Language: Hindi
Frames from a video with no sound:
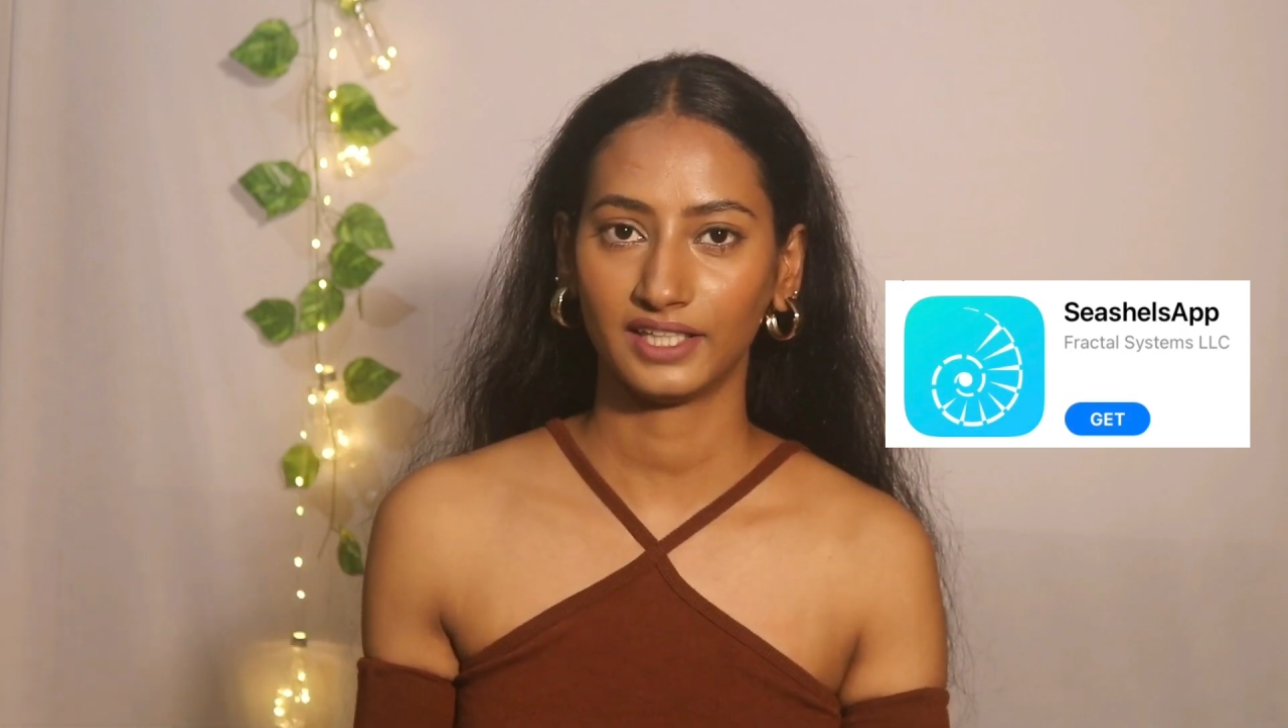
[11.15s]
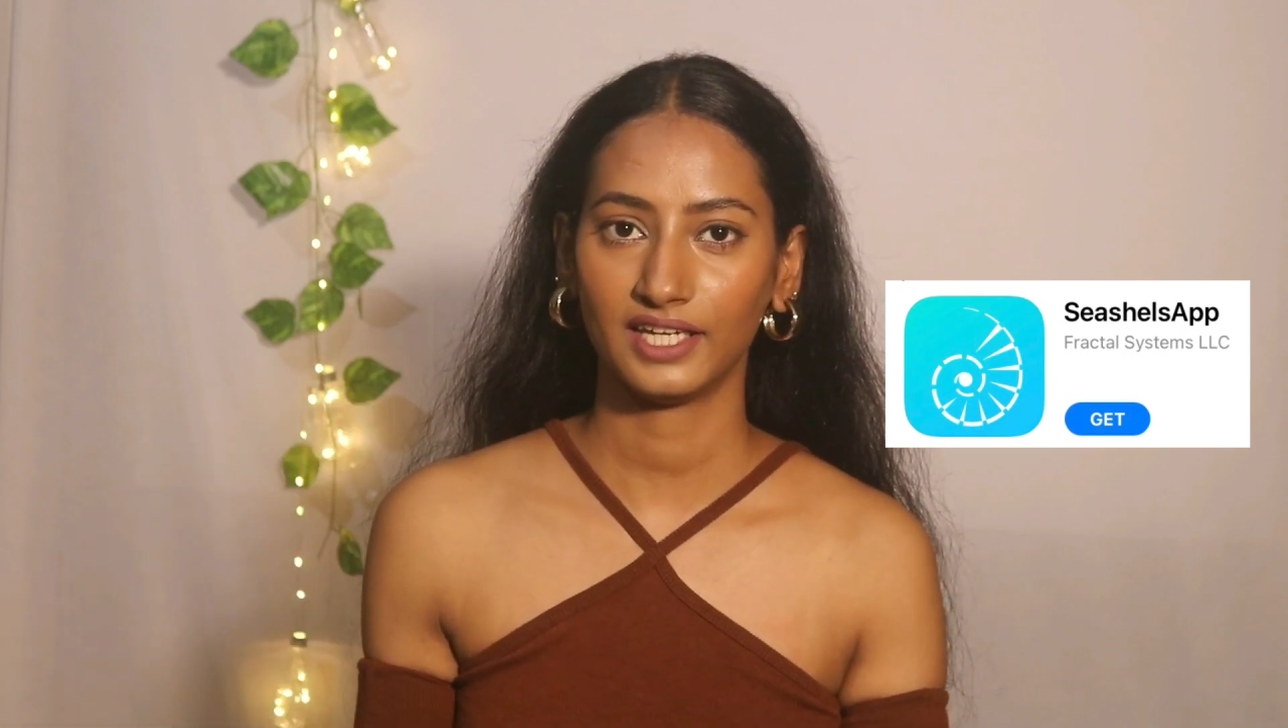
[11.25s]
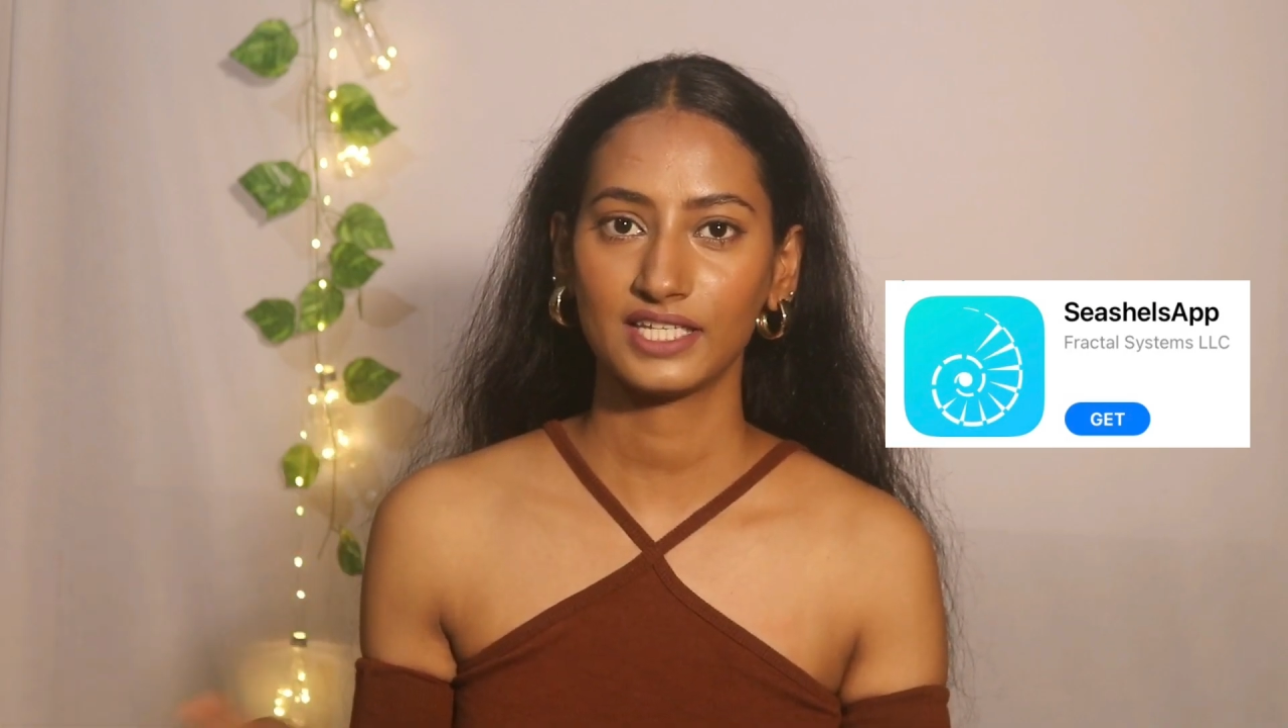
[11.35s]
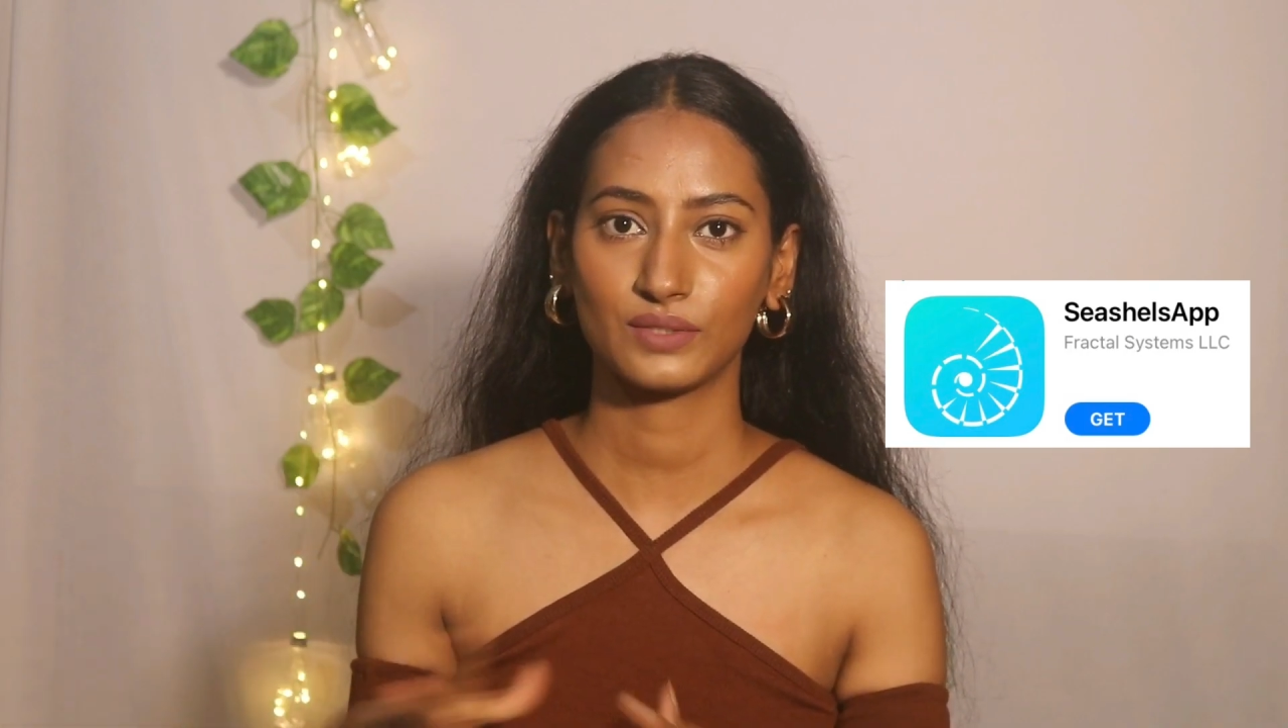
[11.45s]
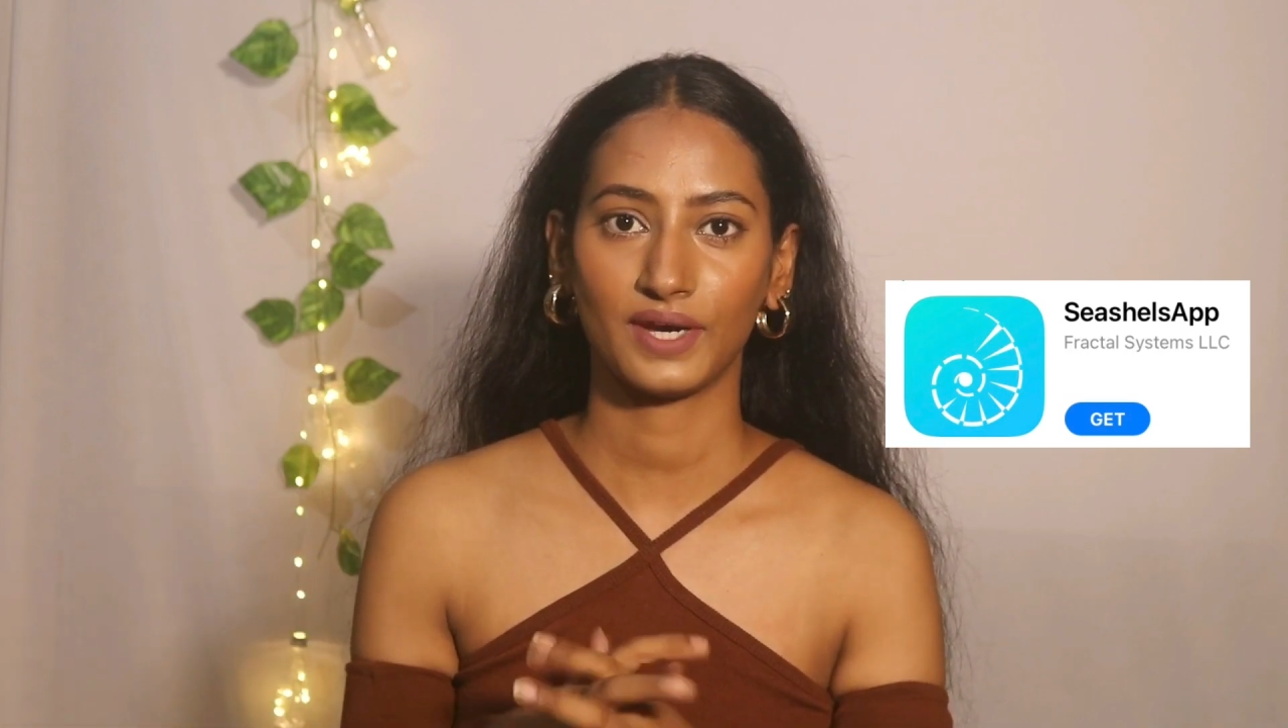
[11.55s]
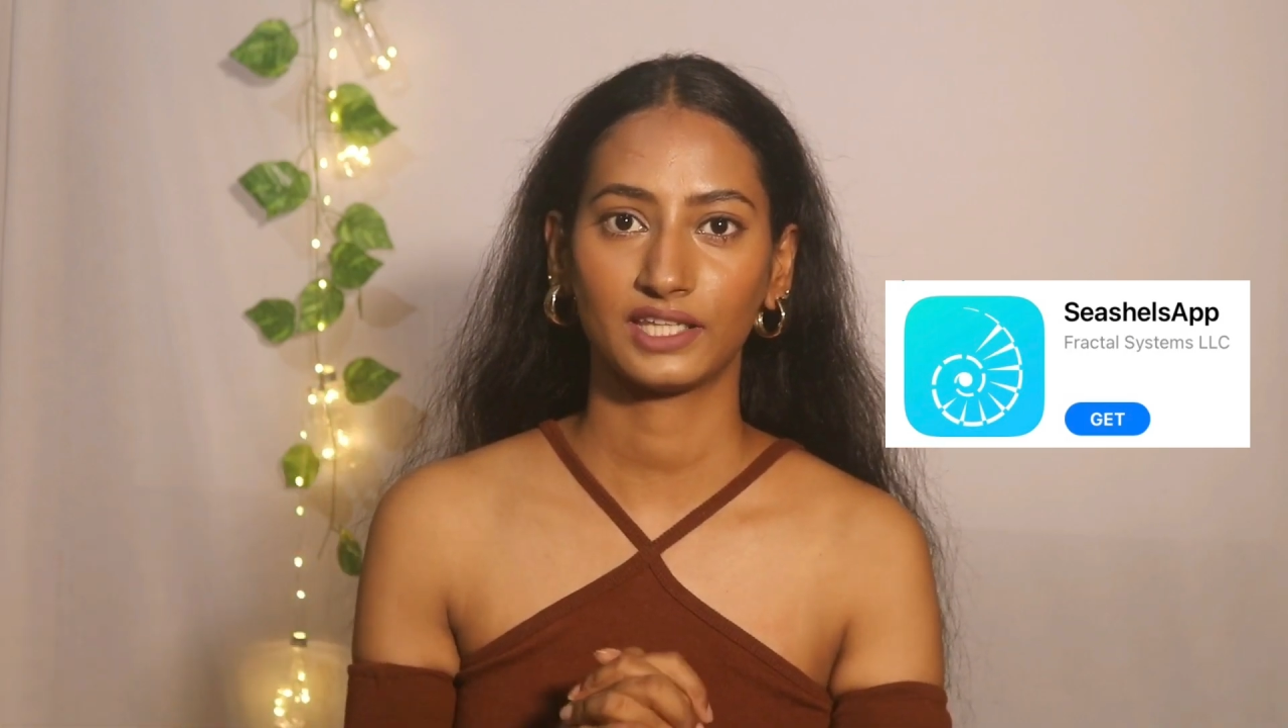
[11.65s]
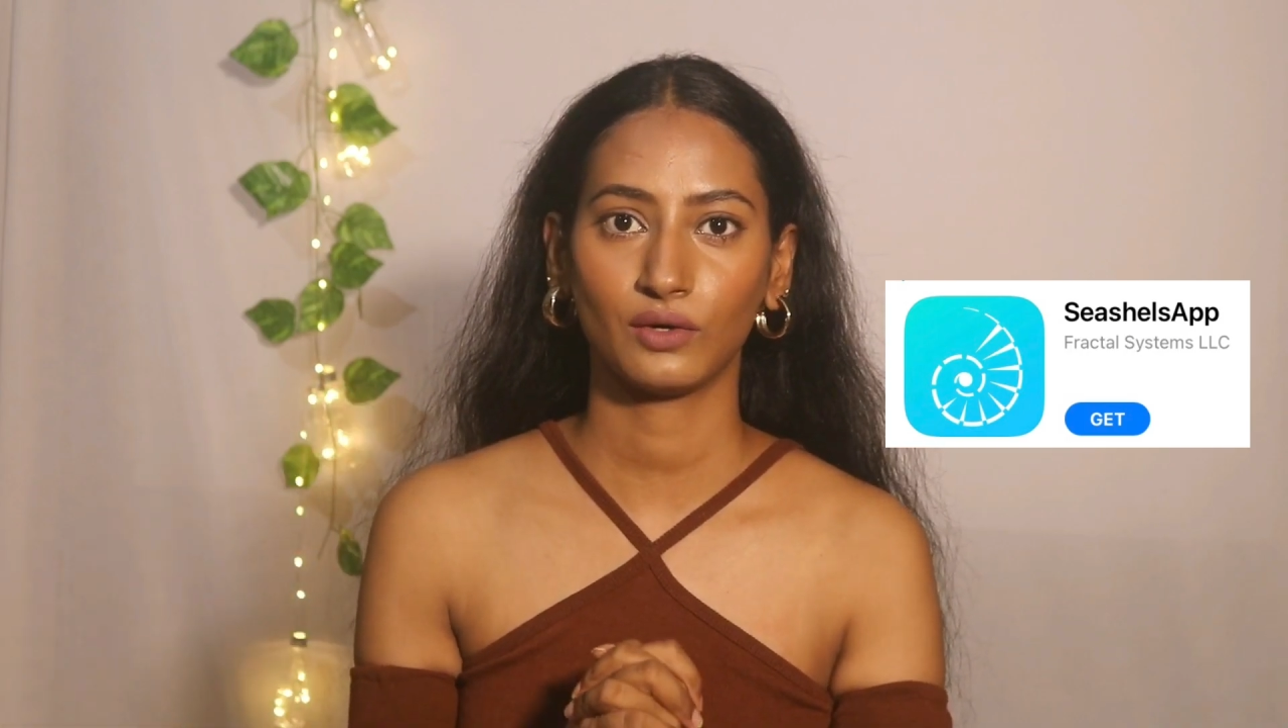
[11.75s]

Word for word: थे सो आई